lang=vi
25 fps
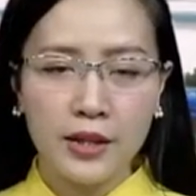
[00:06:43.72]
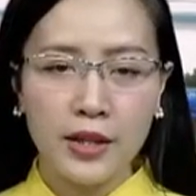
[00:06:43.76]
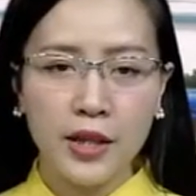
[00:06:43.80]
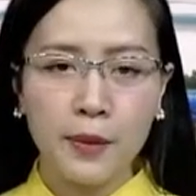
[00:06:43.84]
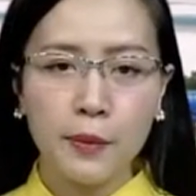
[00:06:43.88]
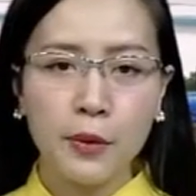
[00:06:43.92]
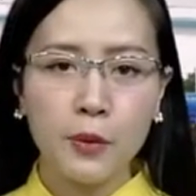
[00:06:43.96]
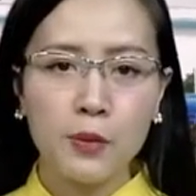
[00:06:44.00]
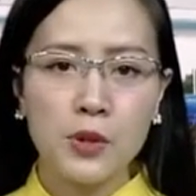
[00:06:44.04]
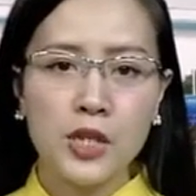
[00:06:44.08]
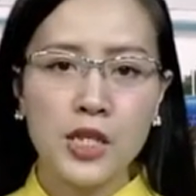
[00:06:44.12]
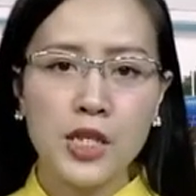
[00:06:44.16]

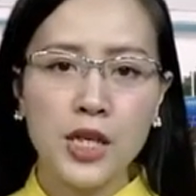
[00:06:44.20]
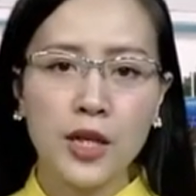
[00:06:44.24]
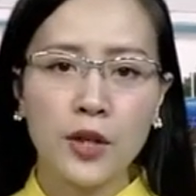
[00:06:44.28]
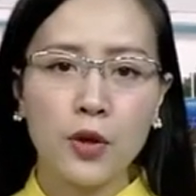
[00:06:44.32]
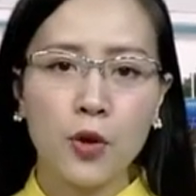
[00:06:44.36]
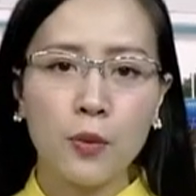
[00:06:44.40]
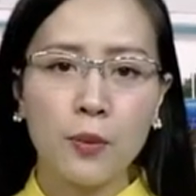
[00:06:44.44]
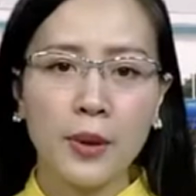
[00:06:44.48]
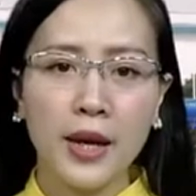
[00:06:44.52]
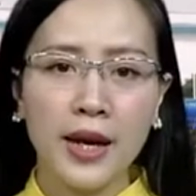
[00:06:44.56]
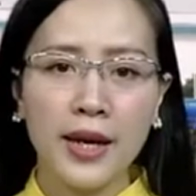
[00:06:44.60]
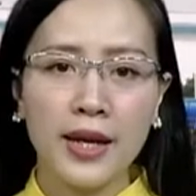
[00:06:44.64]
Tiếp tục chương trình
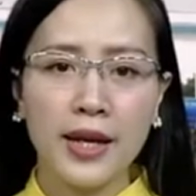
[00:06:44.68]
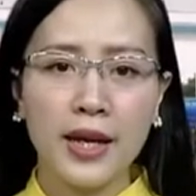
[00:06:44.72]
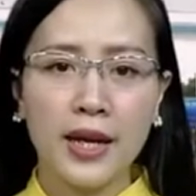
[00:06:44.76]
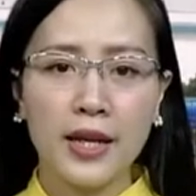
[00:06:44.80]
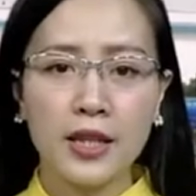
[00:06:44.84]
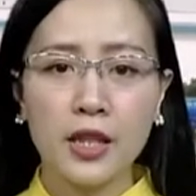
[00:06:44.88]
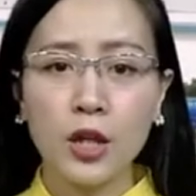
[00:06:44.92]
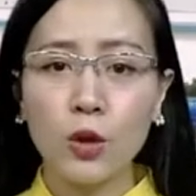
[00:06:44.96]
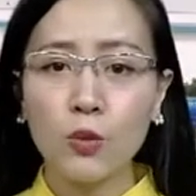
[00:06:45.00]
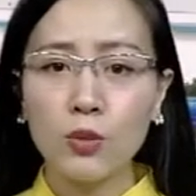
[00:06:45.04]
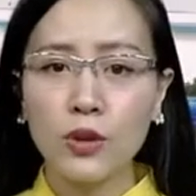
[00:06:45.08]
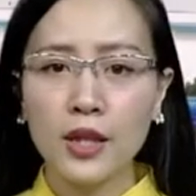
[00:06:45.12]
hôm nay là
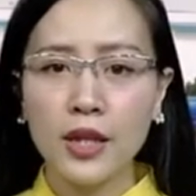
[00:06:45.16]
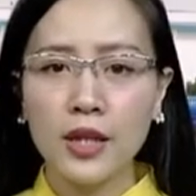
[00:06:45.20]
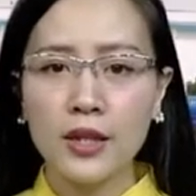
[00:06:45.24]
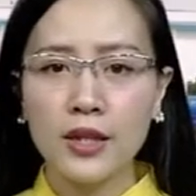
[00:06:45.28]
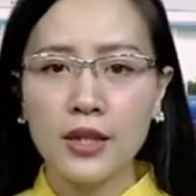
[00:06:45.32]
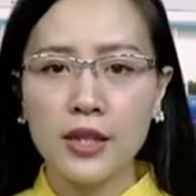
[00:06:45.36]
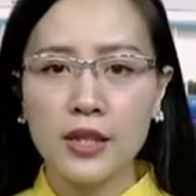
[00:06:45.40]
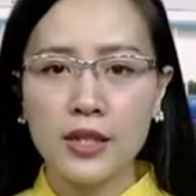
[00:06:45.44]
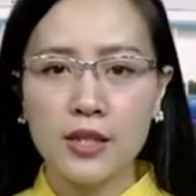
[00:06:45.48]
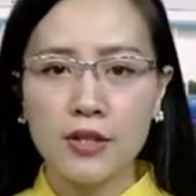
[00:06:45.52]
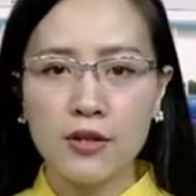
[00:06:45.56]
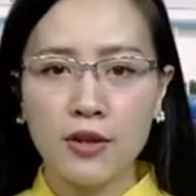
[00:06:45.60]
thông tin
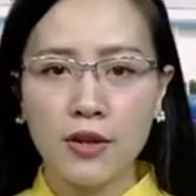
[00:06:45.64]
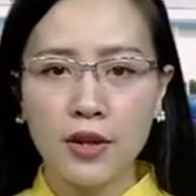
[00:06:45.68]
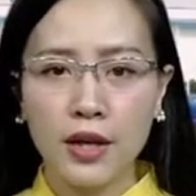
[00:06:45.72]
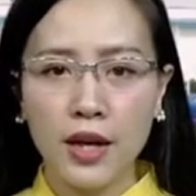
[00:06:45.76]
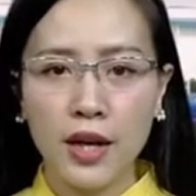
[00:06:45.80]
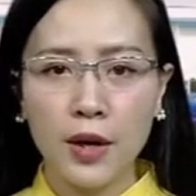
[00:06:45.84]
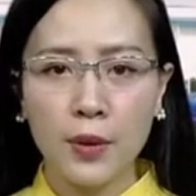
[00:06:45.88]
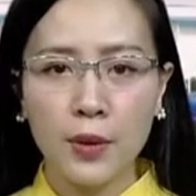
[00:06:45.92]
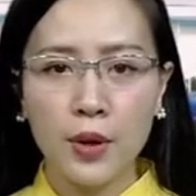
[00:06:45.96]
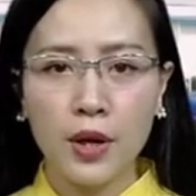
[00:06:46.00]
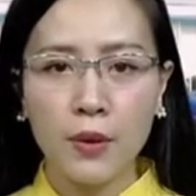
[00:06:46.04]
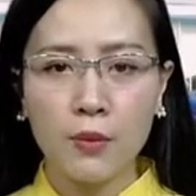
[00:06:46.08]
thị trường
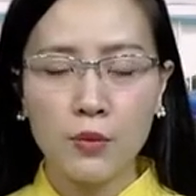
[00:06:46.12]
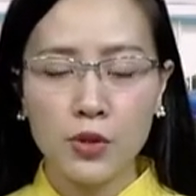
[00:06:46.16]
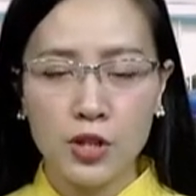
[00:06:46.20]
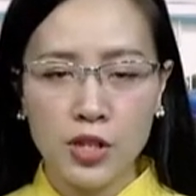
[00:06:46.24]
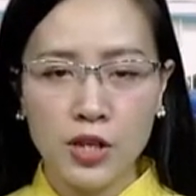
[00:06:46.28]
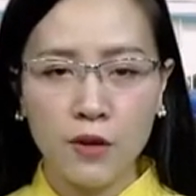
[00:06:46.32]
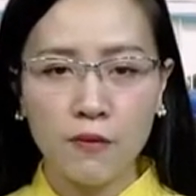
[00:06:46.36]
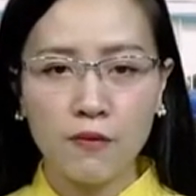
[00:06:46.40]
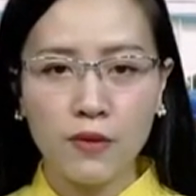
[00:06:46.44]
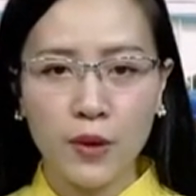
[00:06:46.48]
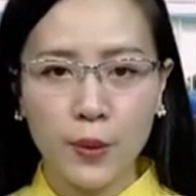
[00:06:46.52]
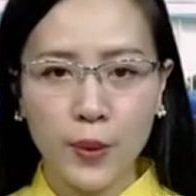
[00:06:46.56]
lao động
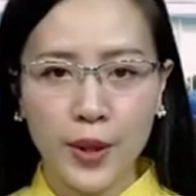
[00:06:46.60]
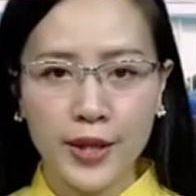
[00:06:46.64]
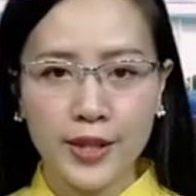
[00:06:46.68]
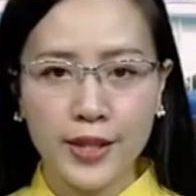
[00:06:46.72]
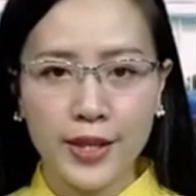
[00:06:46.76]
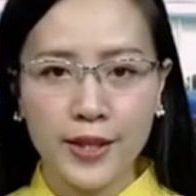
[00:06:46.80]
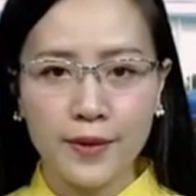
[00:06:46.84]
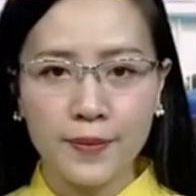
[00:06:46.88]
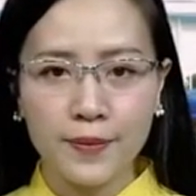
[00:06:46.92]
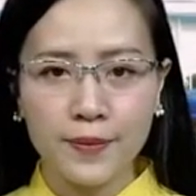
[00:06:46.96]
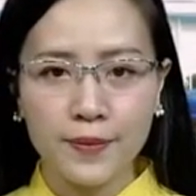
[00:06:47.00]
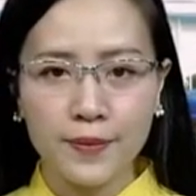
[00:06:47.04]
trong và ngoài
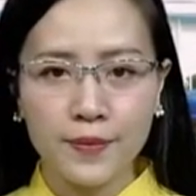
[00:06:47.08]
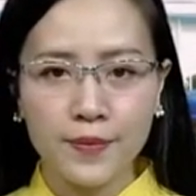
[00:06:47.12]
tỉnh.